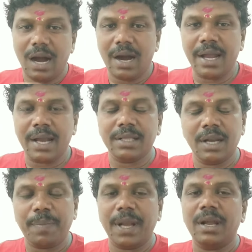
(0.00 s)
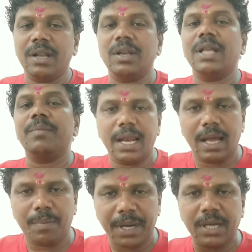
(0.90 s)
ஆணாக இருந்தாலும் பெண்ணாக இருந்தாலும் அந்த எல்லா
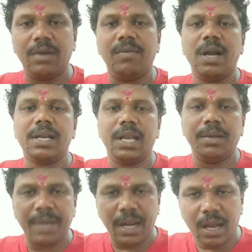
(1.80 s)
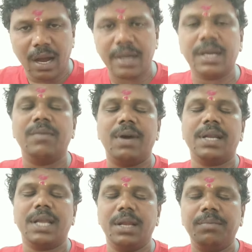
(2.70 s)
பெண்கள் வாழ்க்கையிலும் எல்லா ஆண்கள்
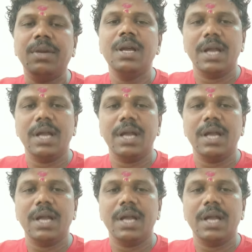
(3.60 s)
வாழ்க்கையிலும்